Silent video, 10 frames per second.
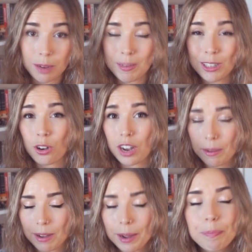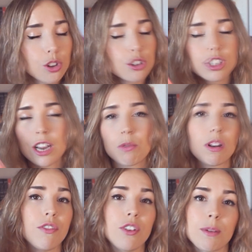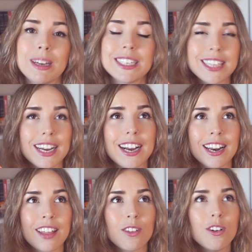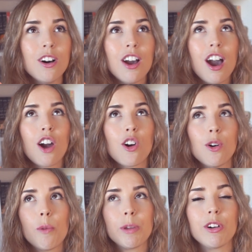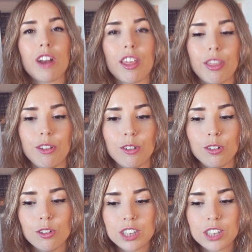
hermanos Riva. Todos de alguna forma se han ganado como mi corazón.